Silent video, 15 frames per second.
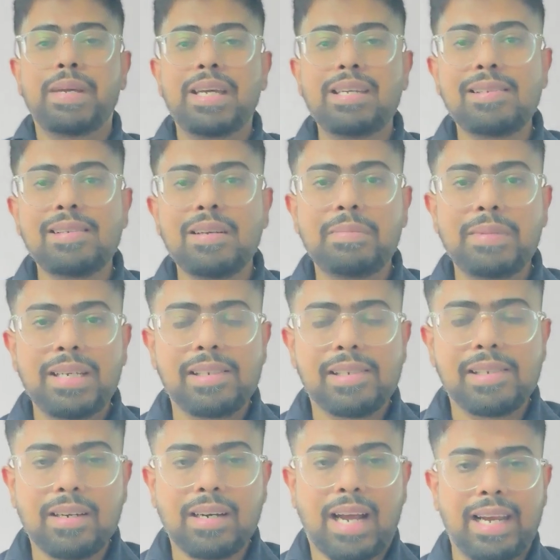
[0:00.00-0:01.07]
मेजर
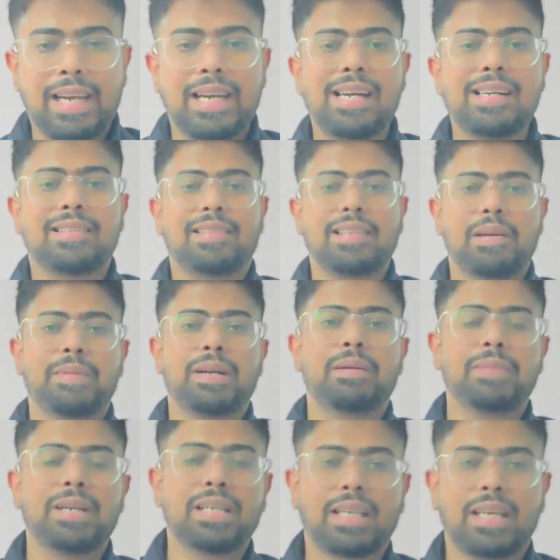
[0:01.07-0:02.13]
मेजर हाईलाइट थी
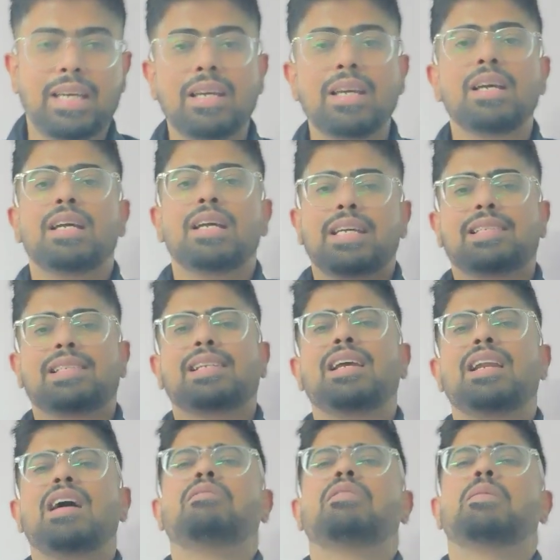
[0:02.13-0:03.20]
अमेंडमेंट की इसके
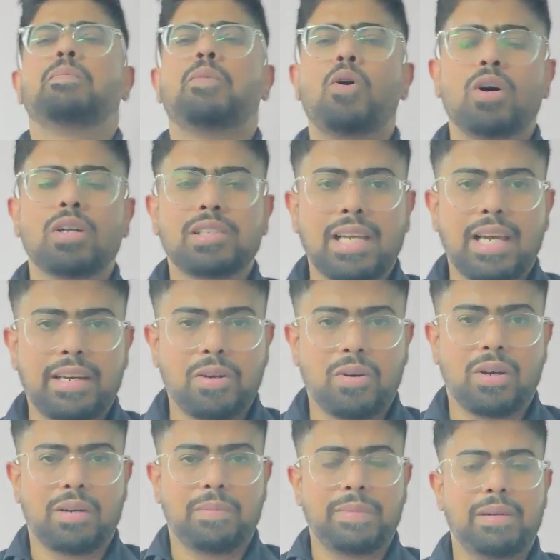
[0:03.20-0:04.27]
अलावा बहुत सारी
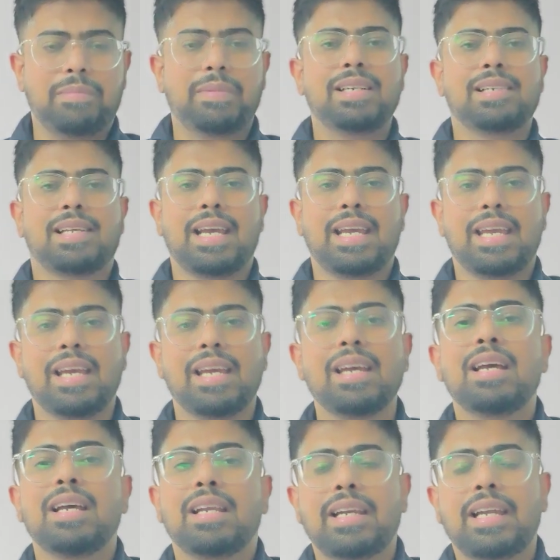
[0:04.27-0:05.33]
और अमेंडमेंट्स आई हैं
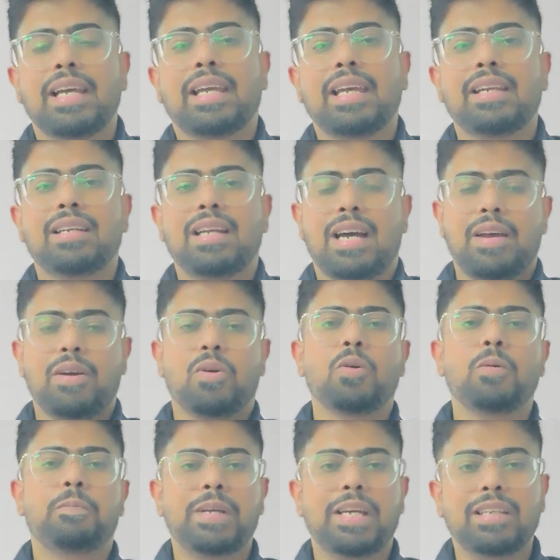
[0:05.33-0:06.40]
लेकिन आई
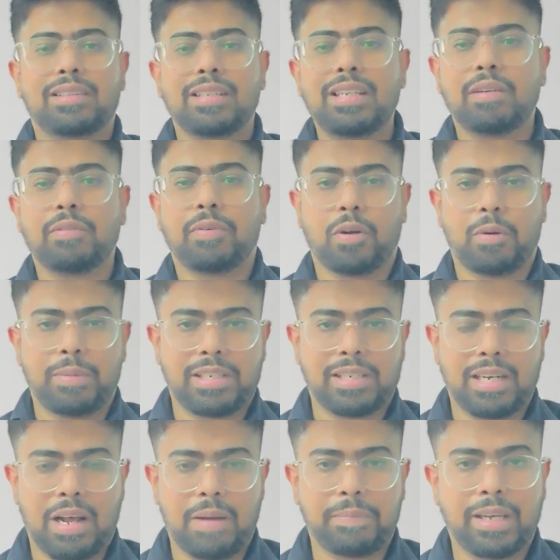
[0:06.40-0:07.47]
होप इतनी
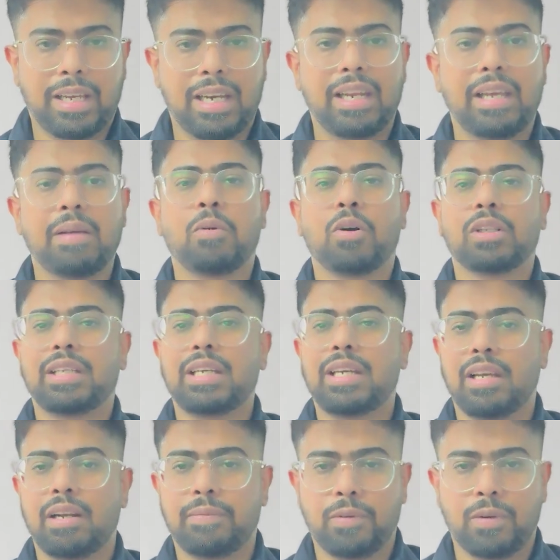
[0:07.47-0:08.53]
इंफॉर्मेशन आपके लिए बहुत ही
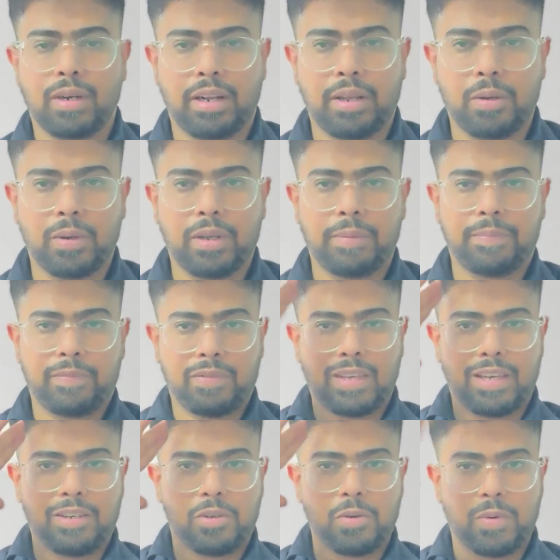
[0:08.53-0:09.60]
हेल्पफुल रही होगी
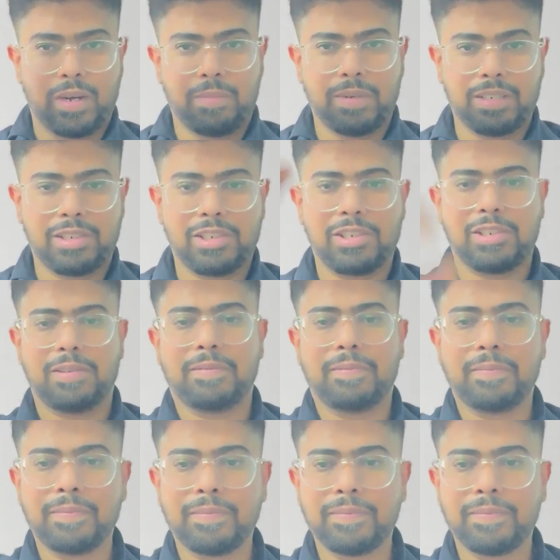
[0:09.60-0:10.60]
थैंक यू वेरी मच